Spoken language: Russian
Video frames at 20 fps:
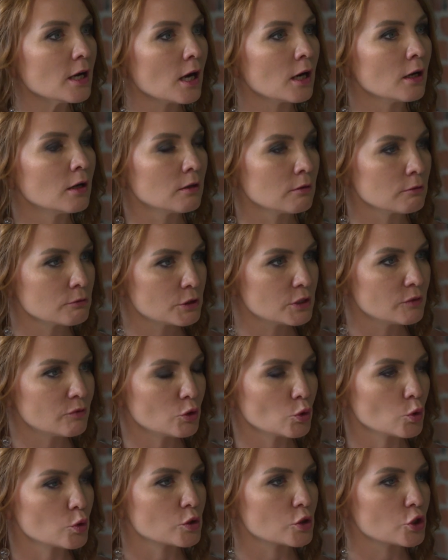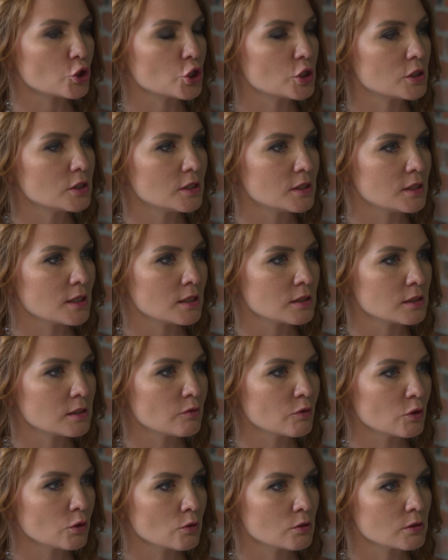как
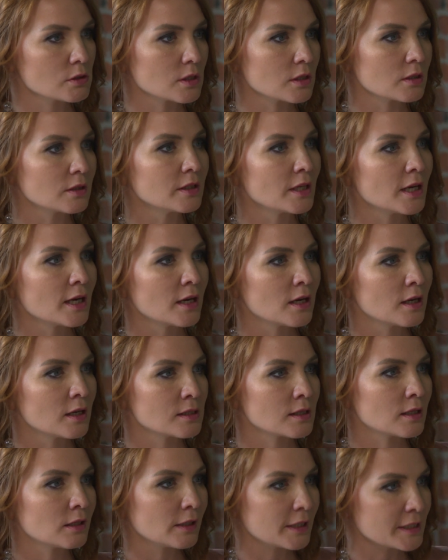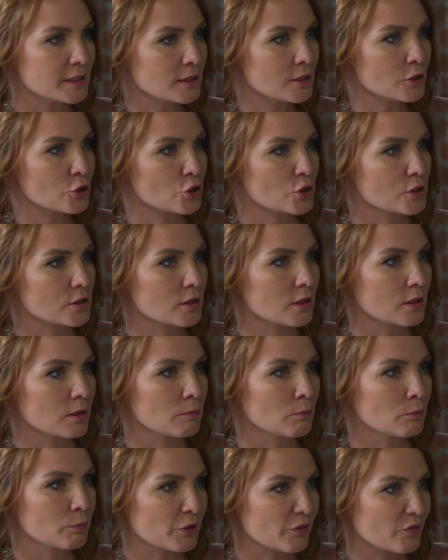90-60-90 на
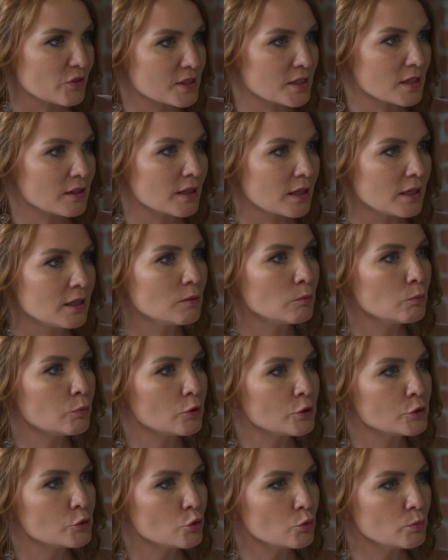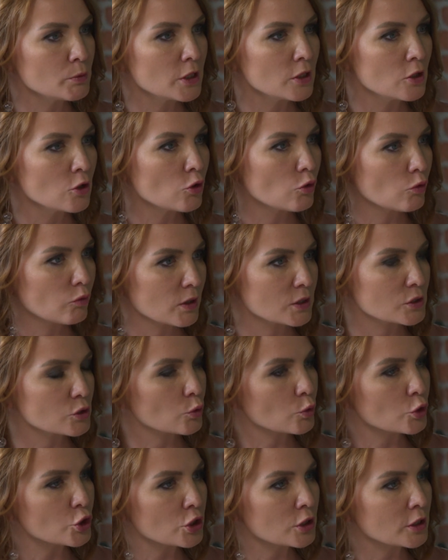классическом профессиональном подиуме? У вас
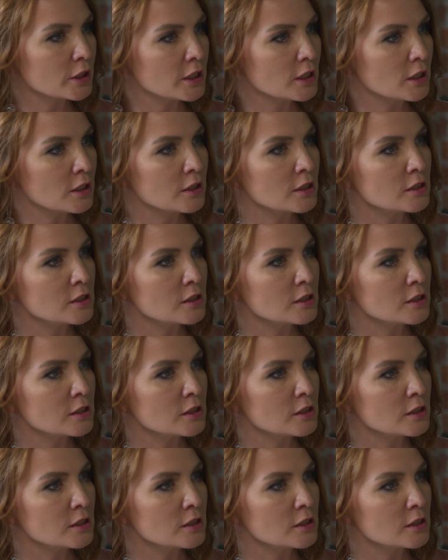тоже такие